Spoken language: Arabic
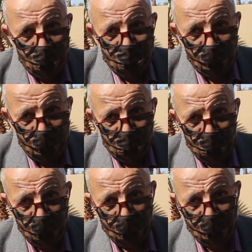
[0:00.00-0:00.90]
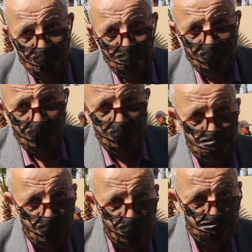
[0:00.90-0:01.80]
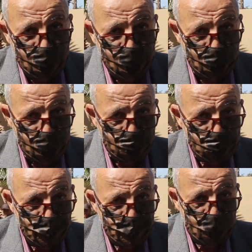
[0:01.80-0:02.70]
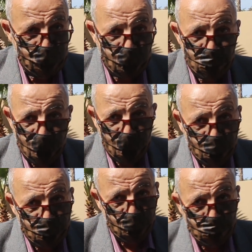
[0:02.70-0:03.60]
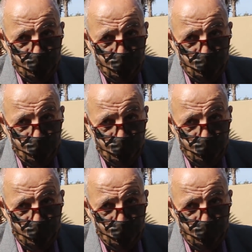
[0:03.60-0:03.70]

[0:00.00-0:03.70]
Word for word: الجائر في حقهم لخيب الامل ديالنا حنا كفعاليه ديال